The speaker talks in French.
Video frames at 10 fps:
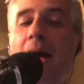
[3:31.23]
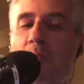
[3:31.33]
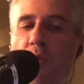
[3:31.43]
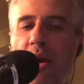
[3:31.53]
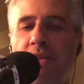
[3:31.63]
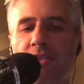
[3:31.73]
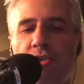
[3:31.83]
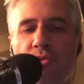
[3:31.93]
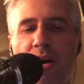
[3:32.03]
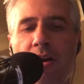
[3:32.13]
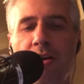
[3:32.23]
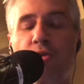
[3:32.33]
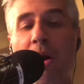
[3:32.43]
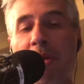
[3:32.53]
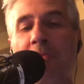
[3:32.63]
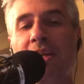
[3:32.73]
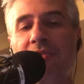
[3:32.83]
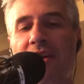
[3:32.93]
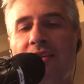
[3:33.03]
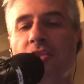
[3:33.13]
à moins que ce soit toi-même qui
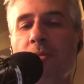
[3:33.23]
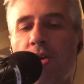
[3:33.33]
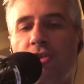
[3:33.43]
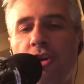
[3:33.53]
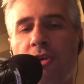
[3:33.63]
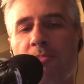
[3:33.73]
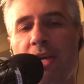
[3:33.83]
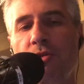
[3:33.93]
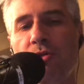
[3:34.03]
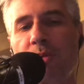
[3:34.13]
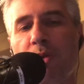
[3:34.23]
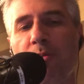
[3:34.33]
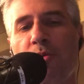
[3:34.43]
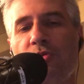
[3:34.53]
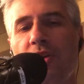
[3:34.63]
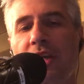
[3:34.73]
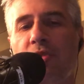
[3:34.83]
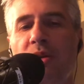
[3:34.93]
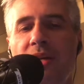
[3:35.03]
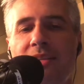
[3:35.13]
le fasse, comme le doc Mayo qui propose de
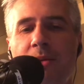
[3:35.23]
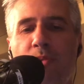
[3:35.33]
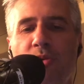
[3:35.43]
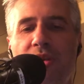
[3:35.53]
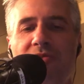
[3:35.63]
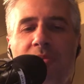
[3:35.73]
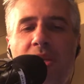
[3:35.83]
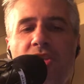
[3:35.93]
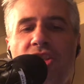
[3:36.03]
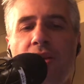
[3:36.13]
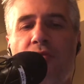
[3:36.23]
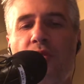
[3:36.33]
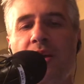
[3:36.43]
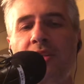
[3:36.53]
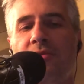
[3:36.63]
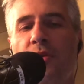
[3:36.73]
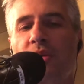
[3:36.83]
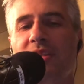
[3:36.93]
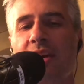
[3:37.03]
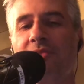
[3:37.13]
réduire les impôts des familles chaque fois qu'ils font
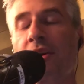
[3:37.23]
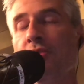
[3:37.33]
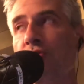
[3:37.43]
des enfants,